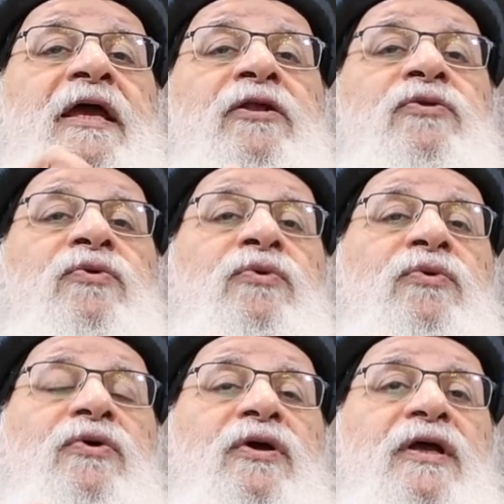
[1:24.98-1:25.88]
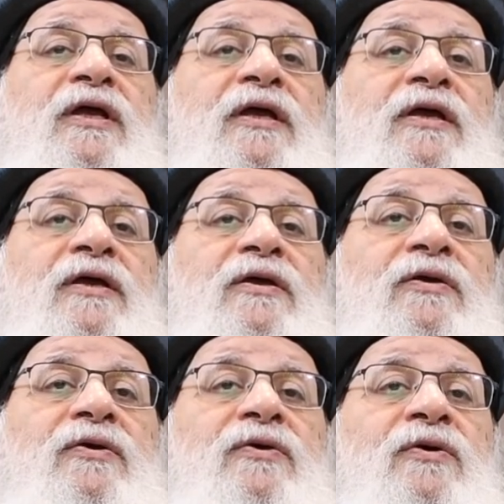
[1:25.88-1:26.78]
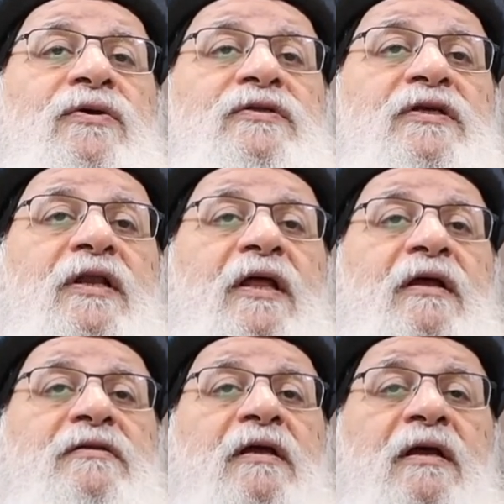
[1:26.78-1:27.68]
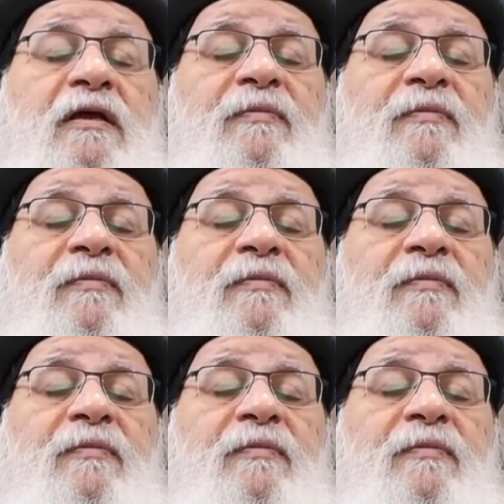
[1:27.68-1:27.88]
إنه آه، يعطي الخطايا